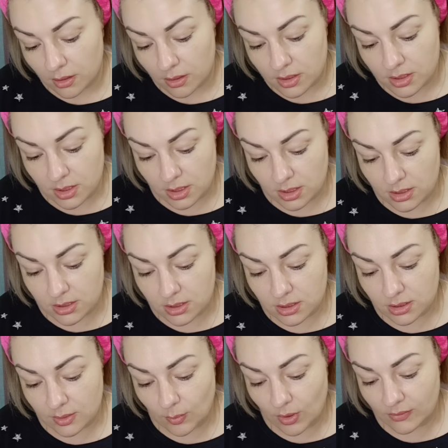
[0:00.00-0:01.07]

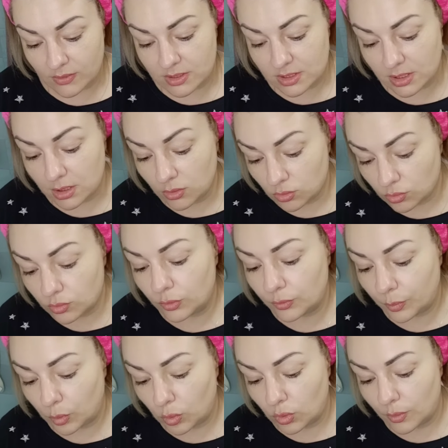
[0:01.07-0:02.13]
Середина лба, виски, ну,
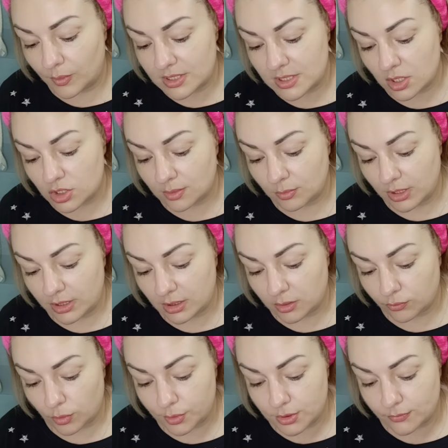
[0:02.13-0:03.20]
по массажным
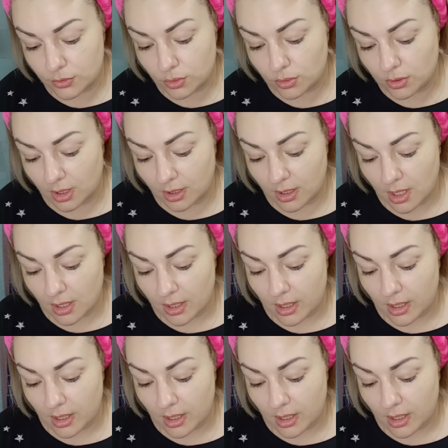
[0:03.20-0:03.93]
линиям, в общем, все как